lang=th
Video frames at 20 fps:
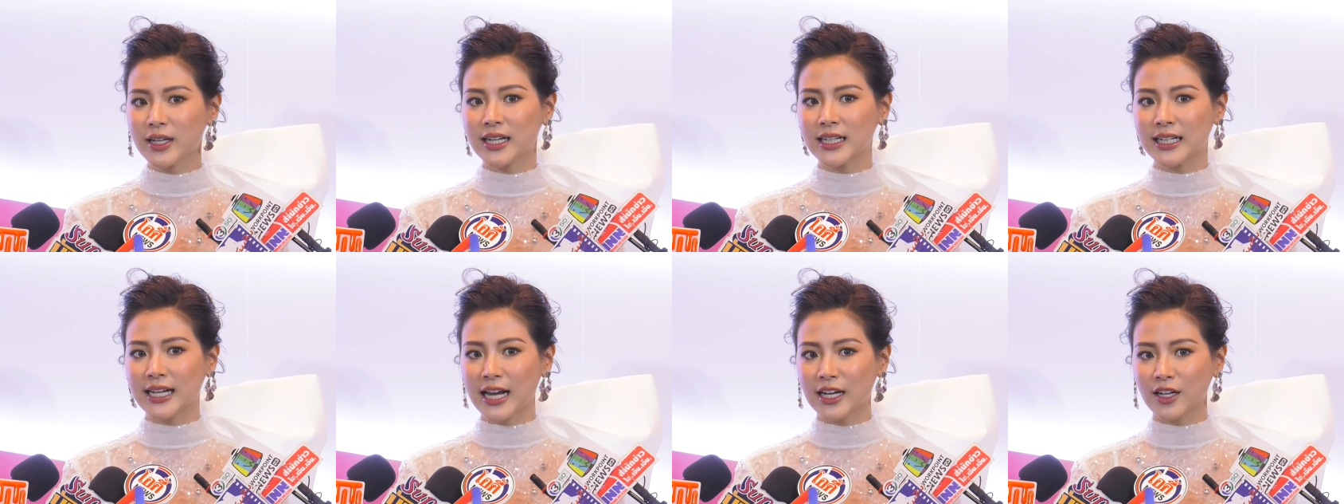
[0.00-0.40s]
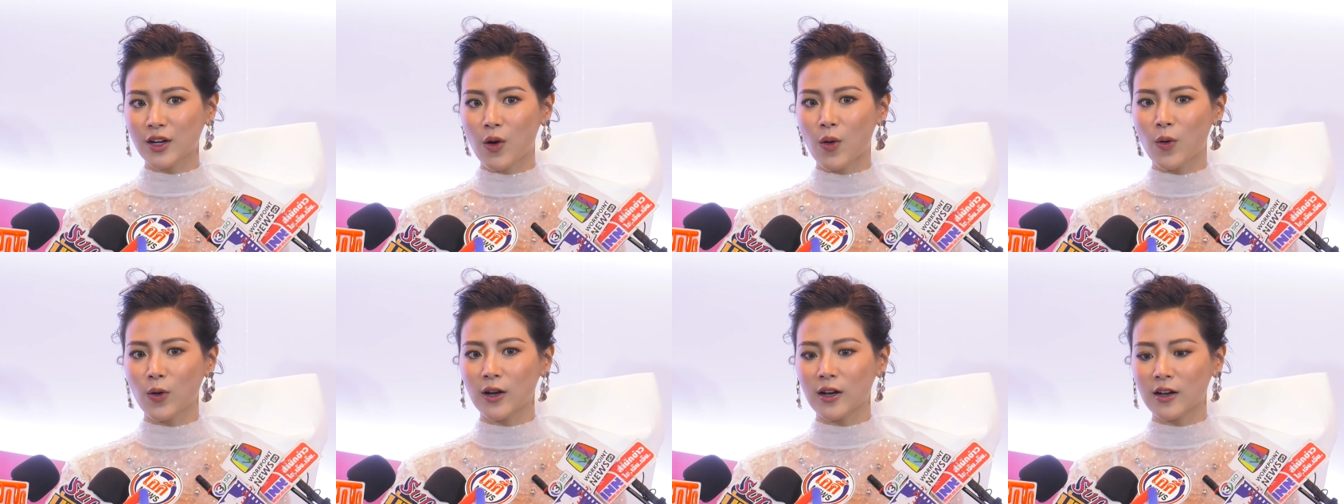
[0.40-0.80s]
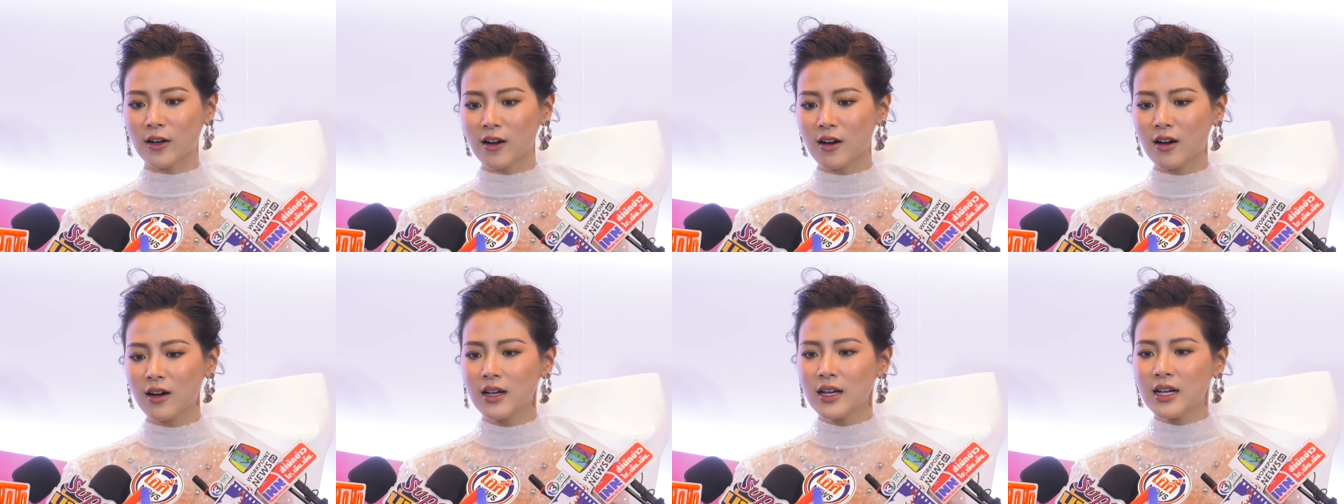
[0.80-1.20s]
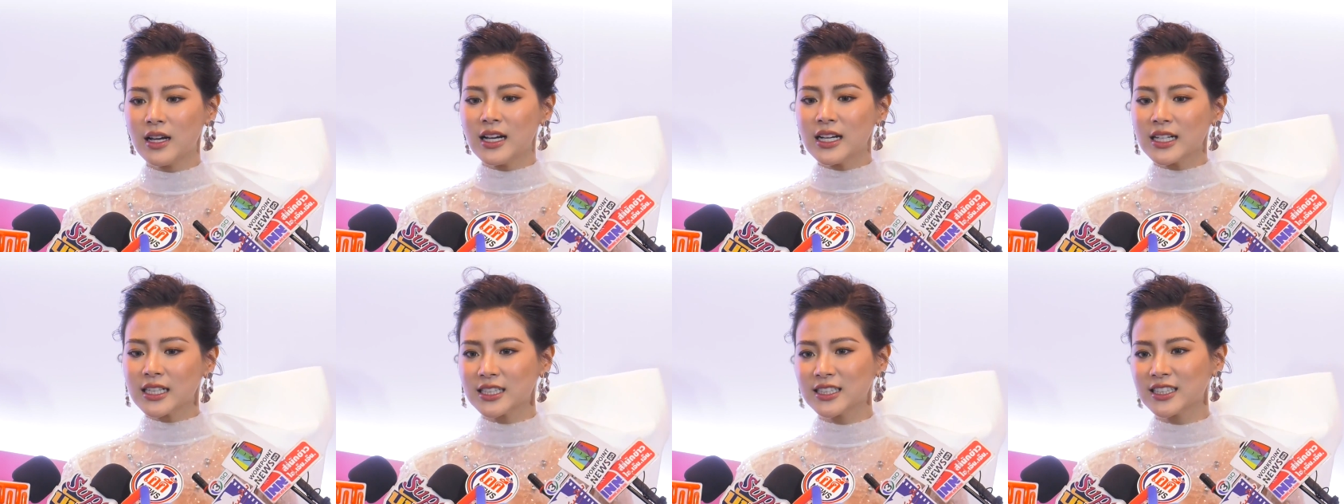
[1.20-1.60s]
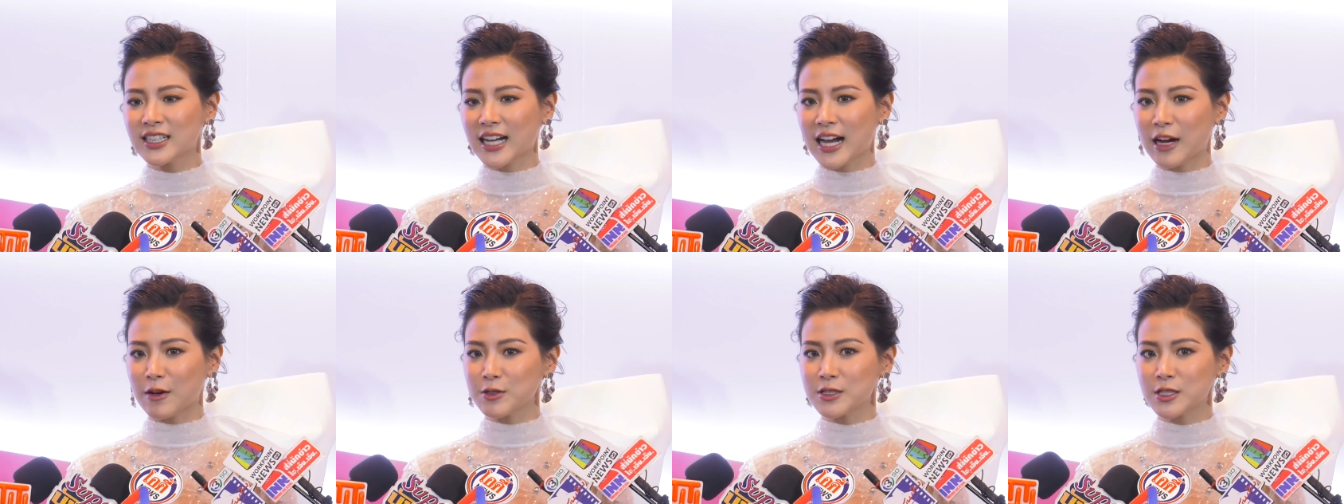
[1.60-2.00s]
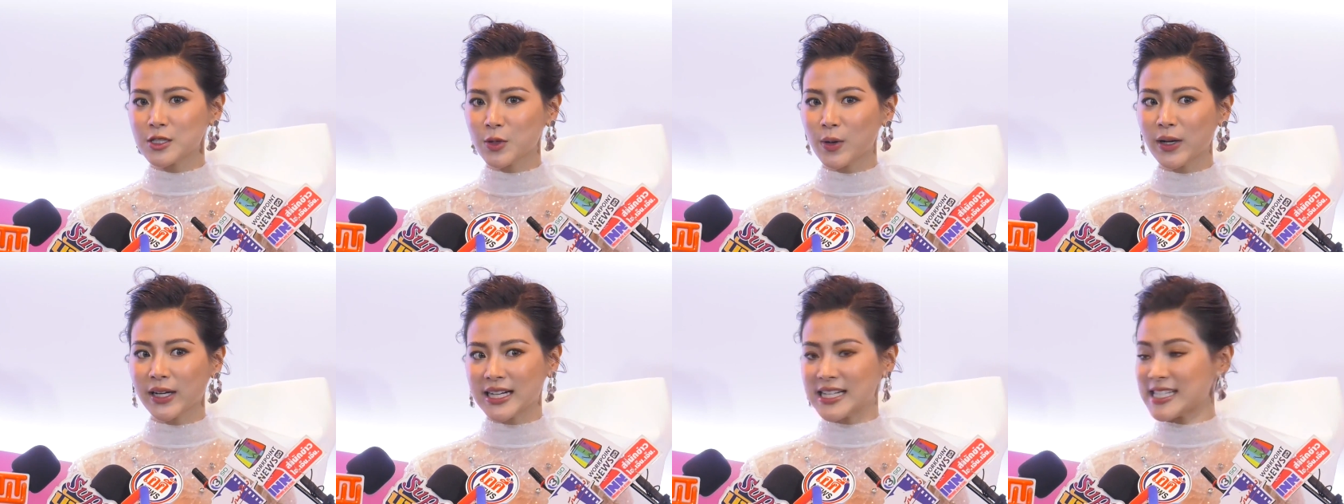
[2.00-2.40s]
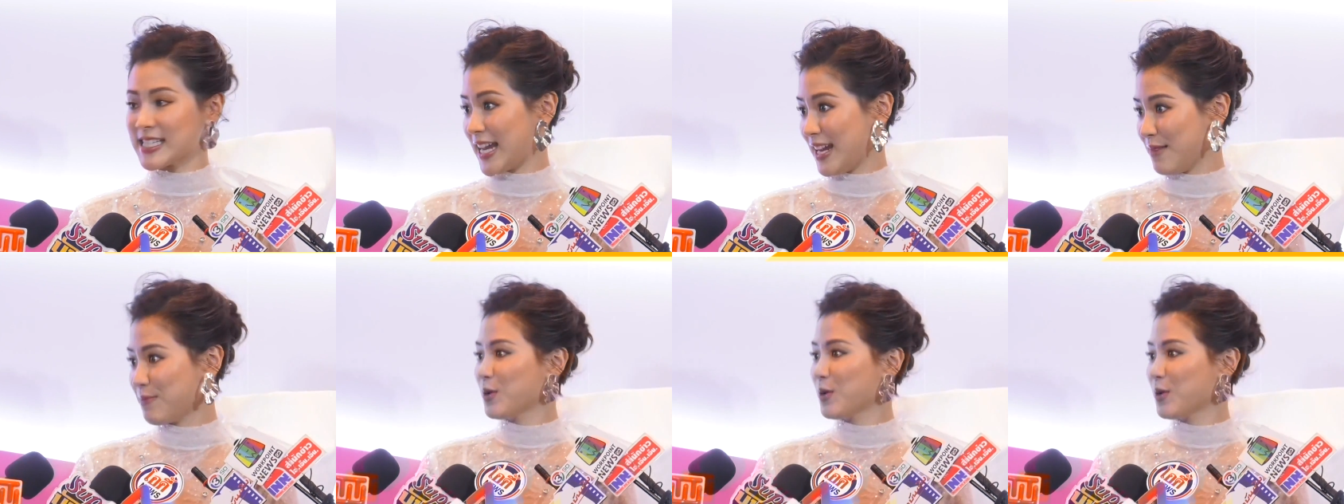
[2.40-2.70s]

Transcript: ช่วยกันกันคนแล้วก็คือเขาช่วยกันเซ